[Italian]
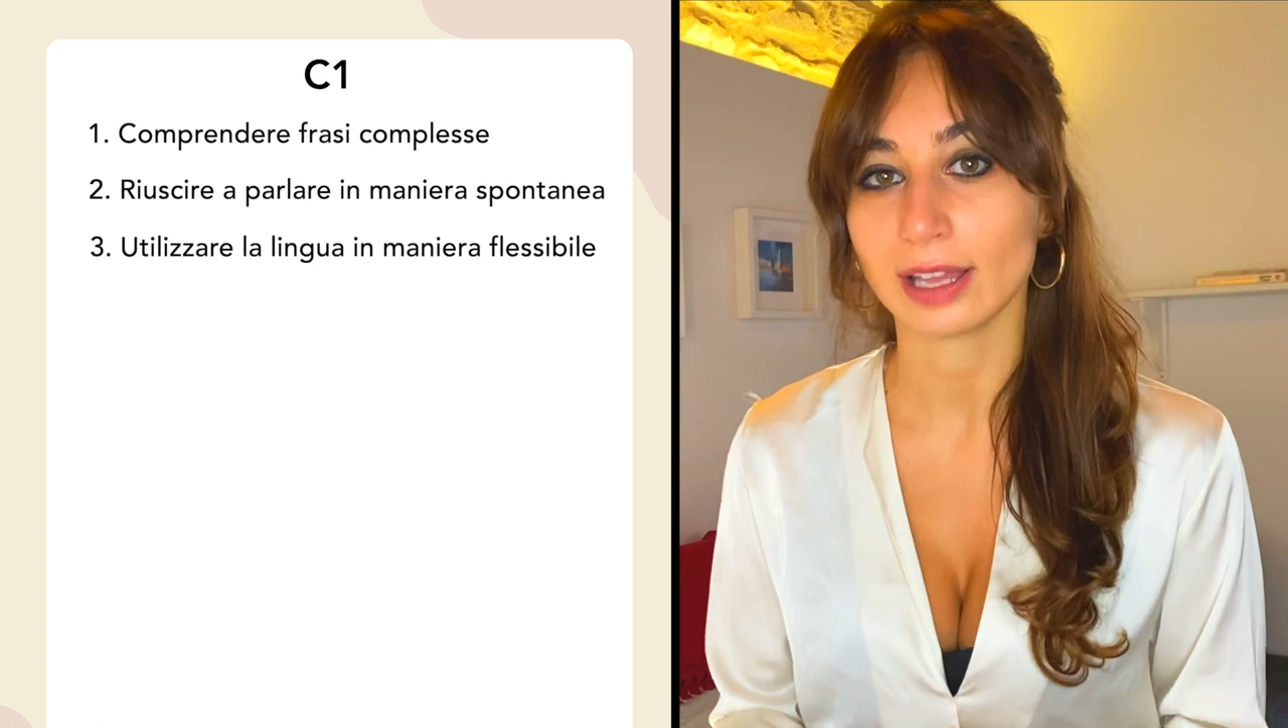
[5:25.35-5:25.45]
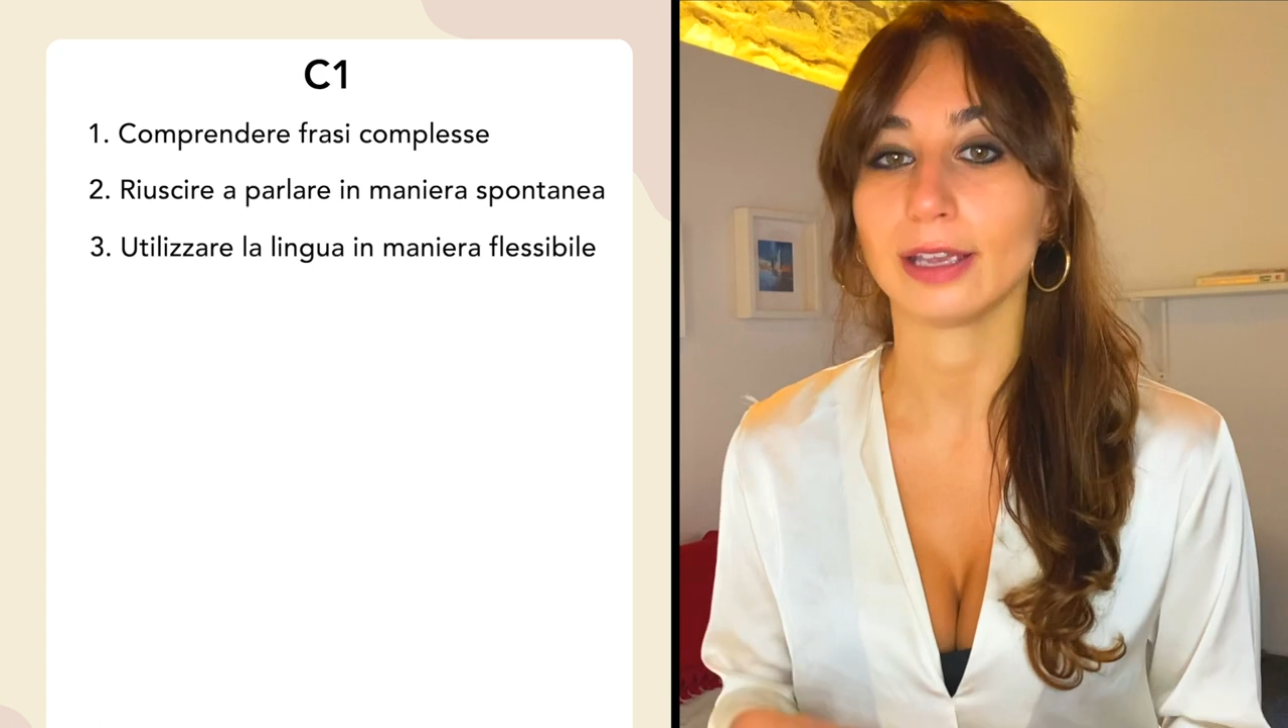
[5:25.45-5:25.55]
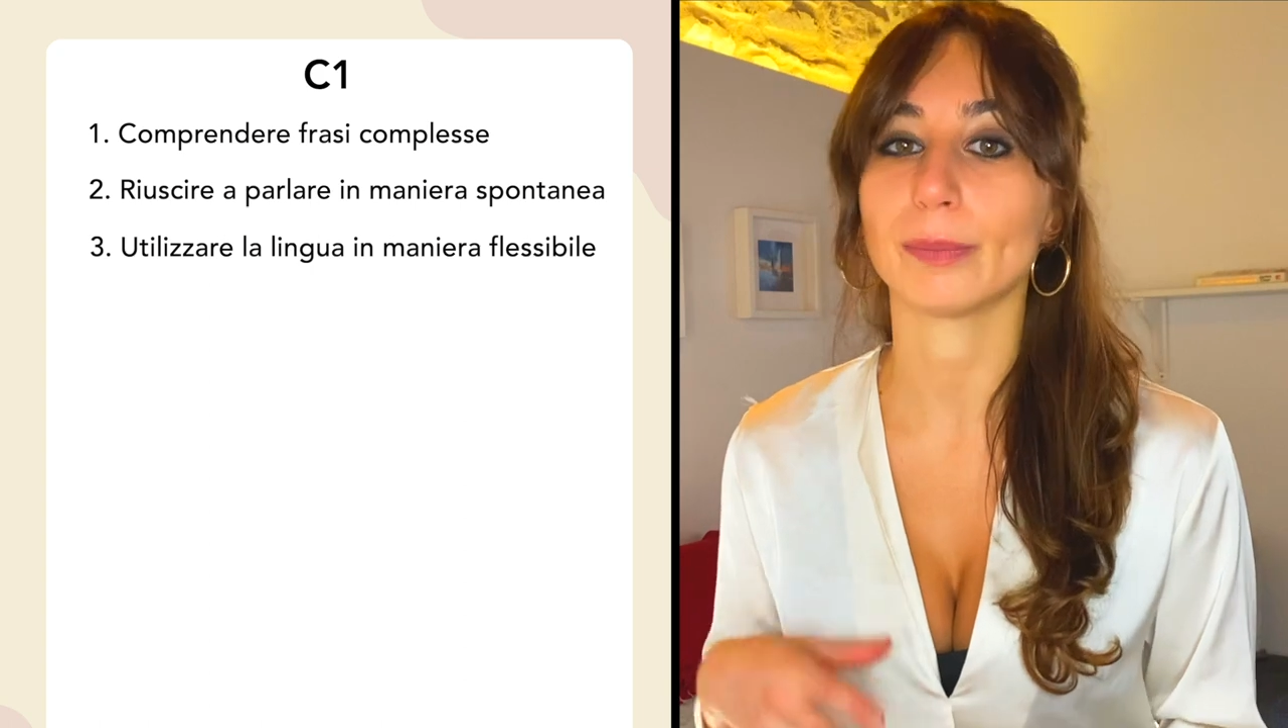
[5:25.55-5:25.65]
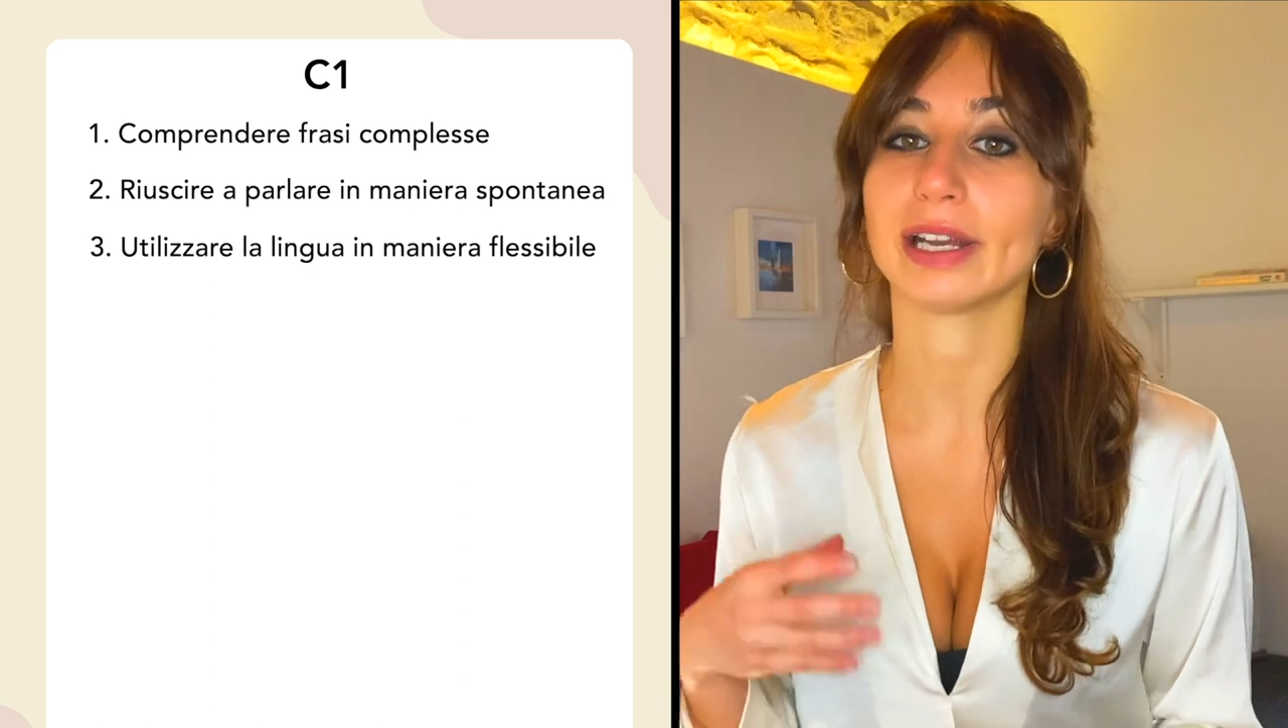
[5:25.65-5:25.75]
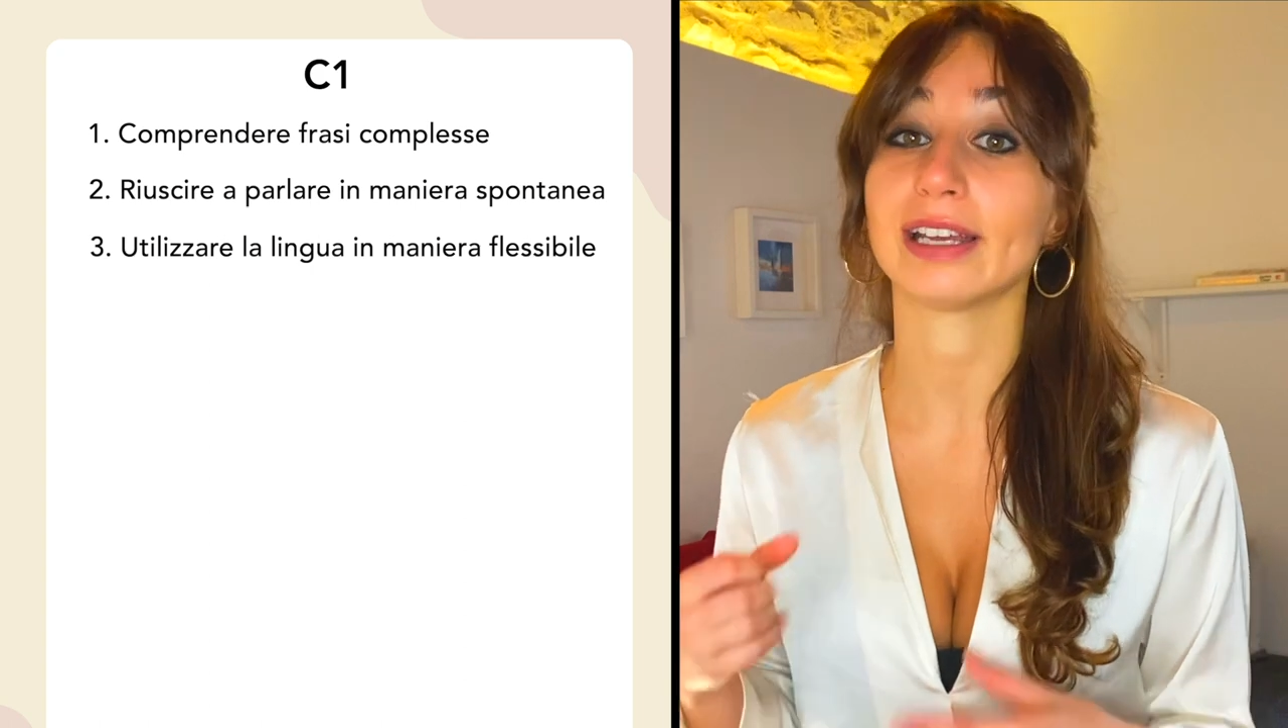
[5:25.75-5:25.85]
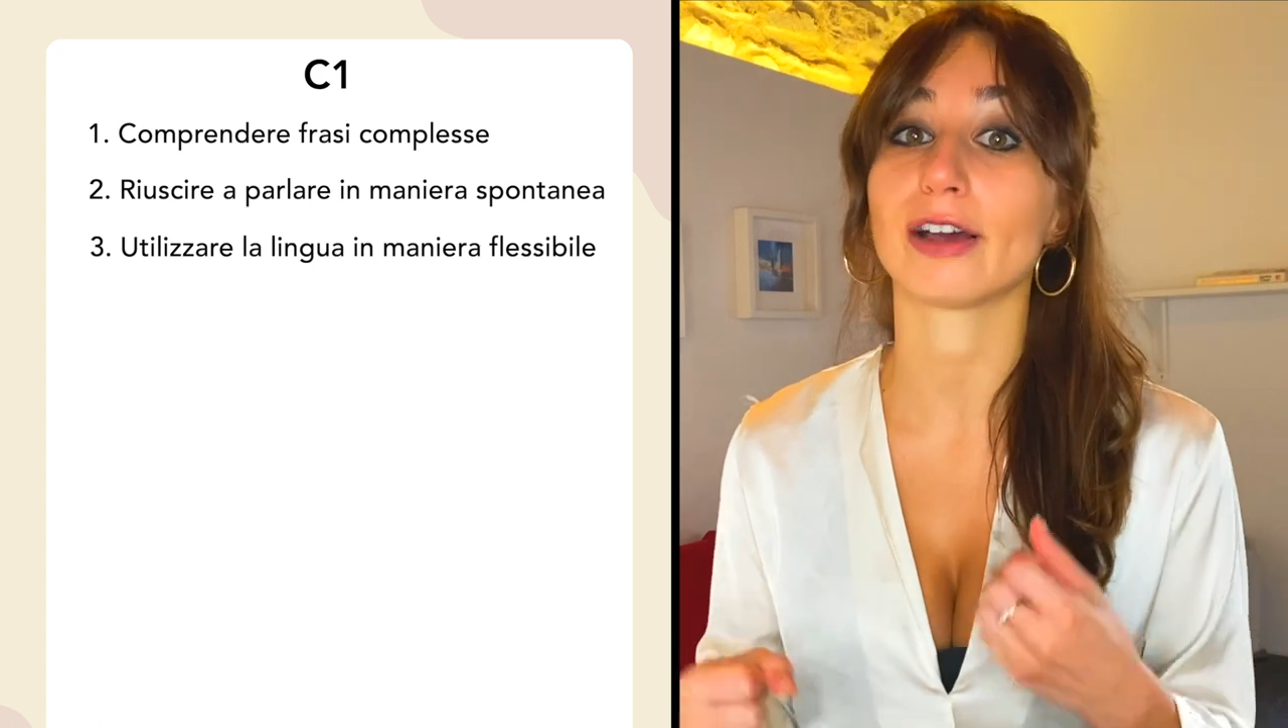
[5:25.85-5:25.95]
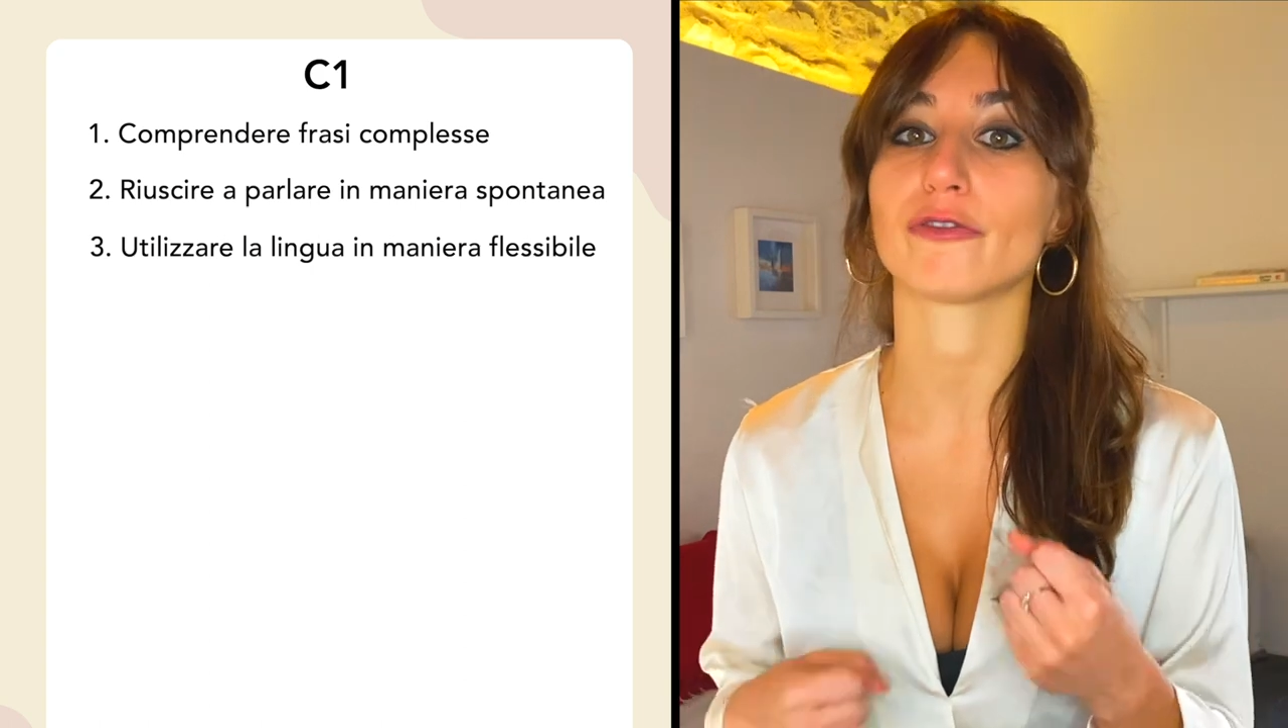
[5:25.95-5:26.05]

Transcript: in maniera